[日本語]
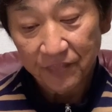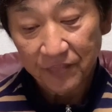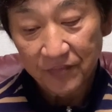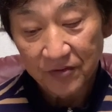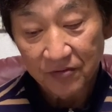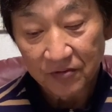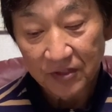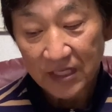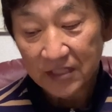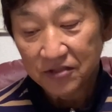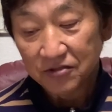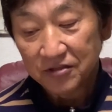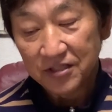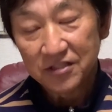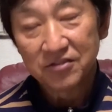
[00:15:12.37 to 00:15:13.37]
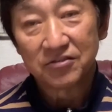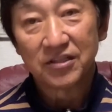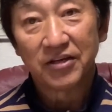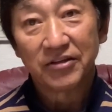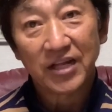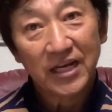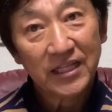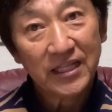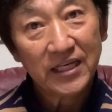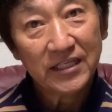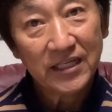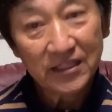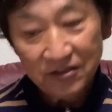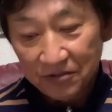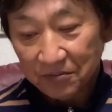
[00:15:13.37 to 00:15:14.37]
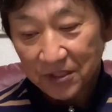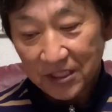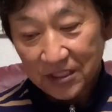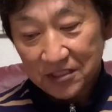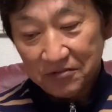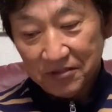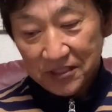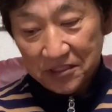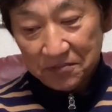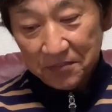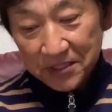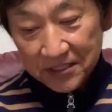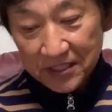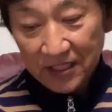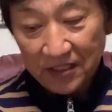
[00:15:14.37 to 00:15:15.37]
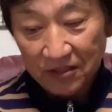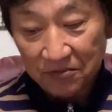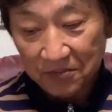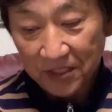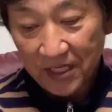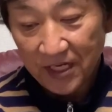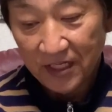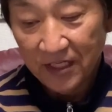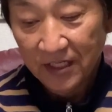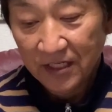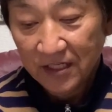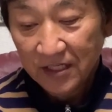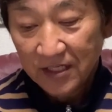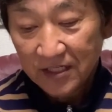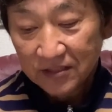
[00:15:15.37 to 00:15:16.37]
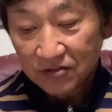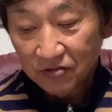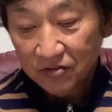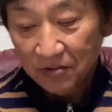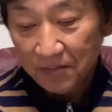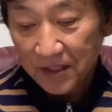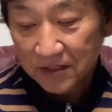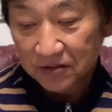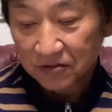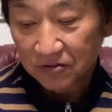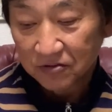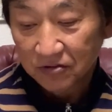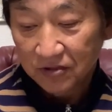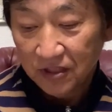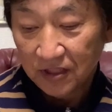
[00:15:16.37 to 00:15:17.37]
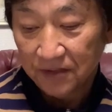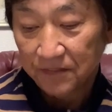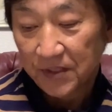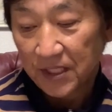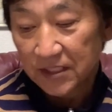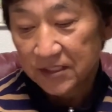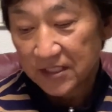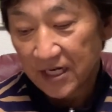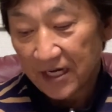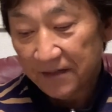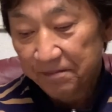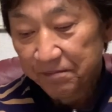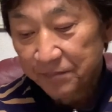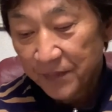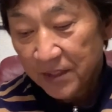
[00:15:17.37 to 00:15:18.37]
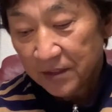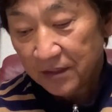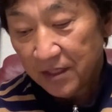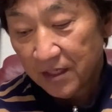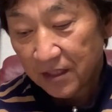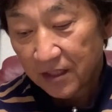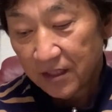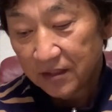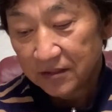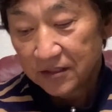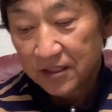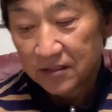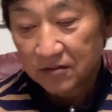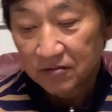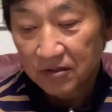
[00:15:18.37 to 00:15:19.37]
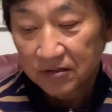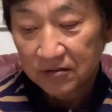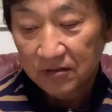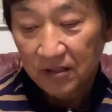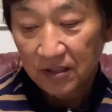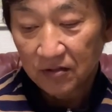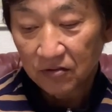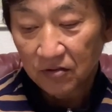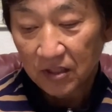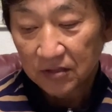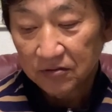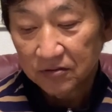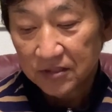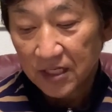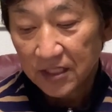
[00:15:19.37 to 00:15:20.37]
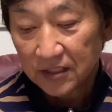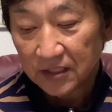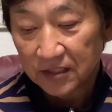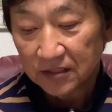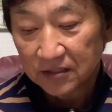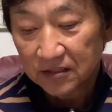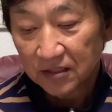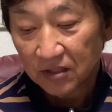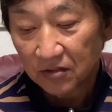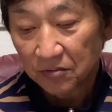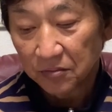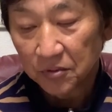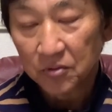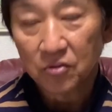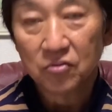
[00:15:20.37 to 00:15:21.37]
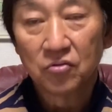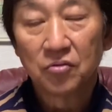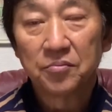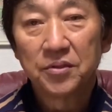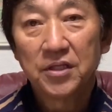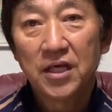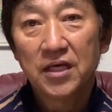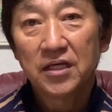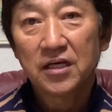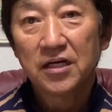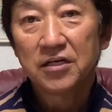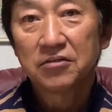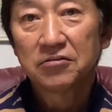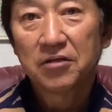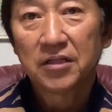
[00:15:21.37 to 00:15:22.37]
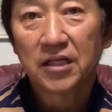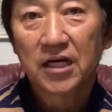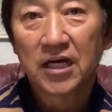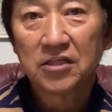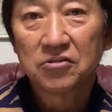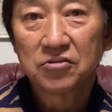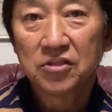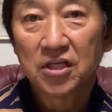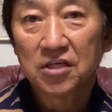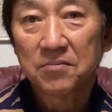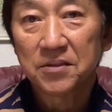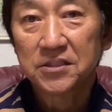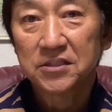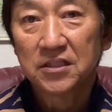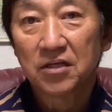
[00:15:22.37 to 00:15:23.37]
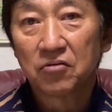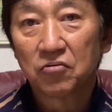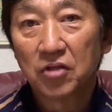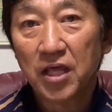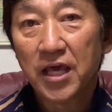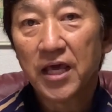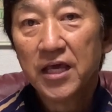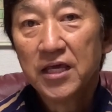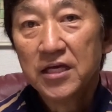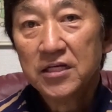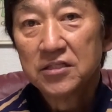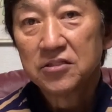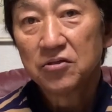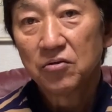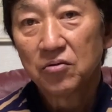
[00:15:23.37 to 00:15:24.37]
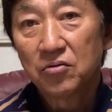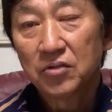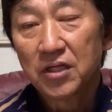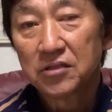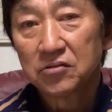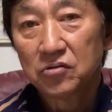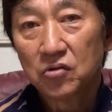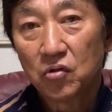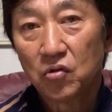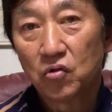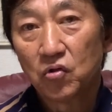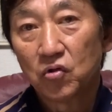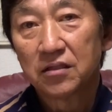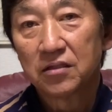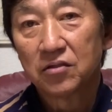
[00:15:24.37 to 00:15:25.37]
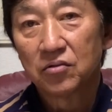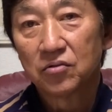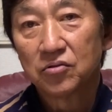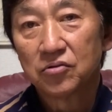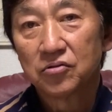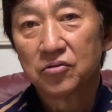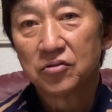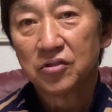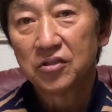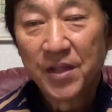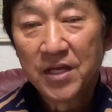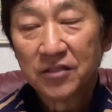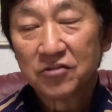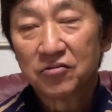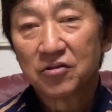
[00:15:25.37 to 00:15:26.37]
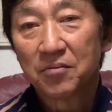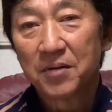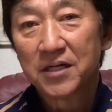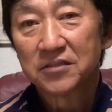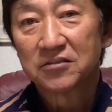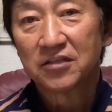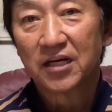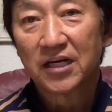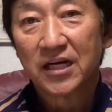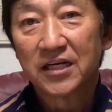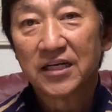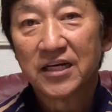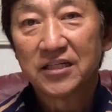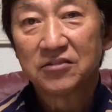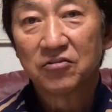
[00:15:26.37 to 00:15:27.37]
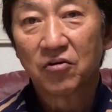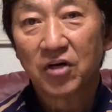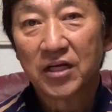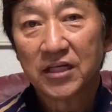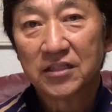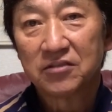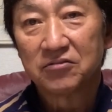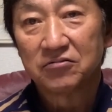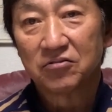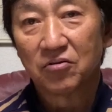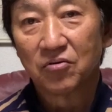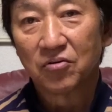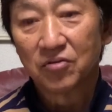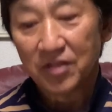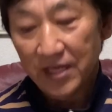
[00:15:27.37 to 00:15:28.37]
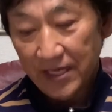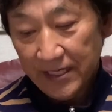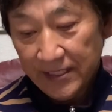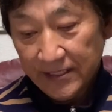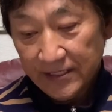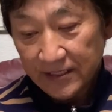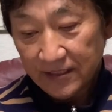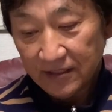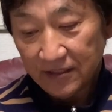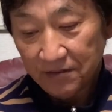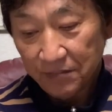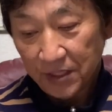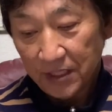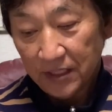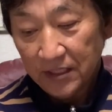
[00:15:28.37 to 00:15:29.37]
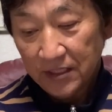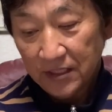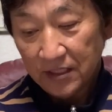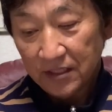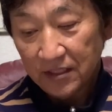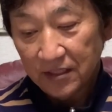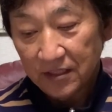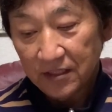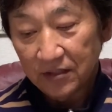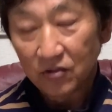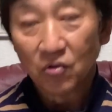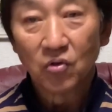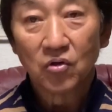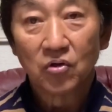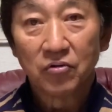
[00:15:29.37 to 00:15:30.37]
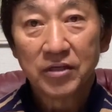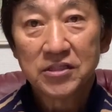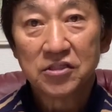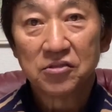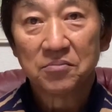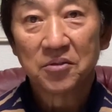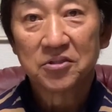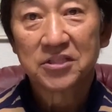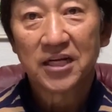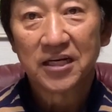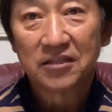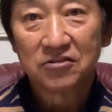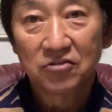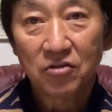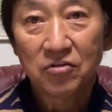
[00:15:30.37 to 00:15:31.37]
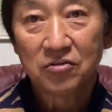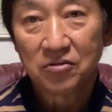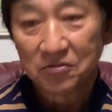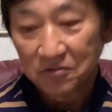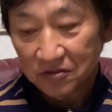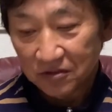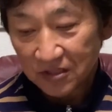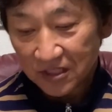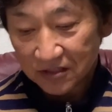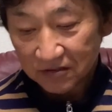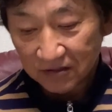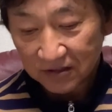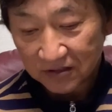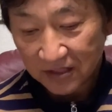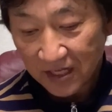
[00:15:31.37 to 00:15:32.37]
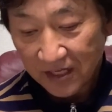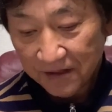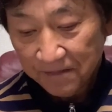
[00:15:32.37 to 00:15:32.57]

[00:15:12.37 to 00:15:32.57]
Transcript: その対象選手にはならないなっていう気はしますけれどもねソフトバンクの久喜キャッチャーね、2016年のドラフト3位なんですけれども、今度、峰以外 FA で加入してきましたので、そうなると、どういうふうにソフトバンクが考えるのかなというところで、えー、まあ、えー、動向は注目されるぞっていう選手ですね。